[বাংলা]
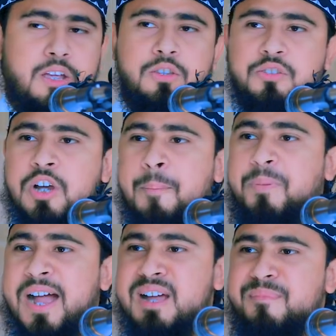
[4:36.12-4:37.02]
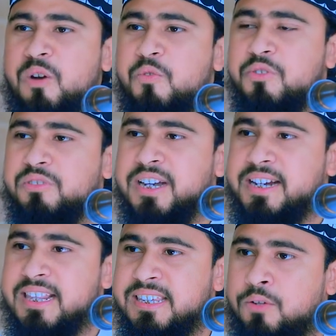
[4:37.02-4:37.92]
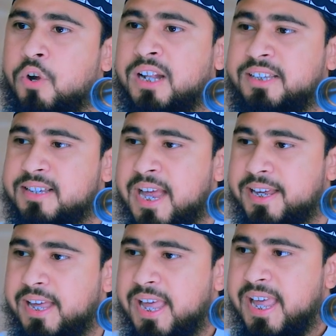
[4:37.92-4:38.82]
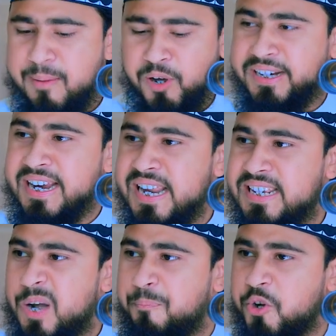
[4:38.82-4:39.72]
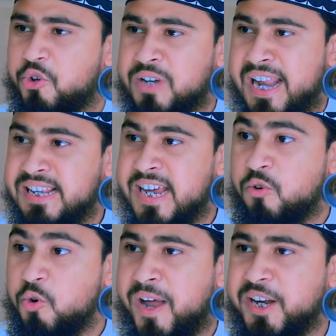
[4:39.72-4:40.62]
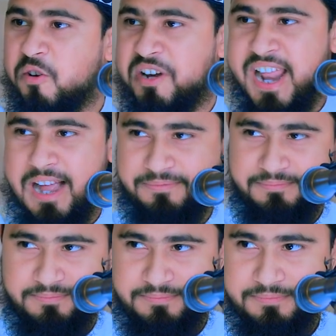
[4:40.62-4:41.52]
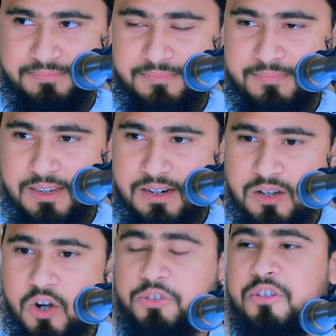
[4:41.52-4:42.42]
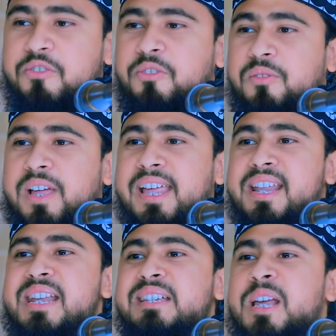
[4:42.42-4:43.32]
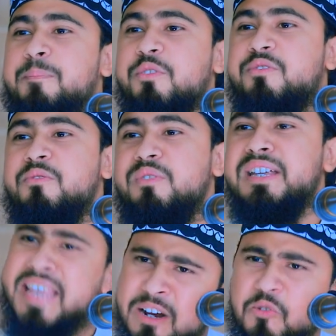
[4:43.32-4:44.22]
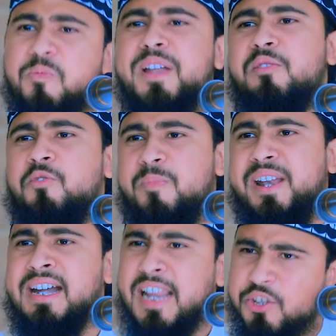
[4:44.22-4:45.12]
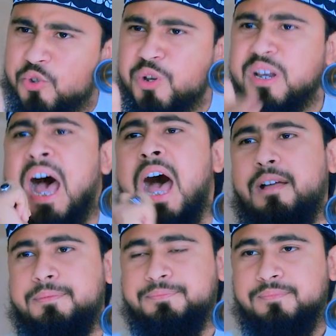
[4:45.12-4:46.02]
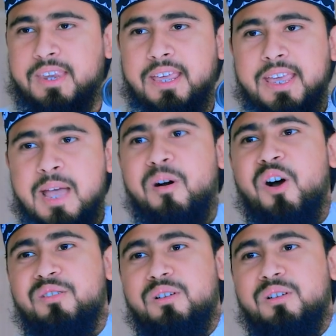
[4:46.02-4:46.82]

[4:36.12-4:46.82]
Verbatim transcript: তো সব কাজ আমরা হুজুরদেরকে দিয়ে করাতে চাই এমনকি নিজের পশুটা নিজে কুরবানি করে না অথচ নিজের পশু নিজেই কুরবানি করবেন এটাই সুন্না এবং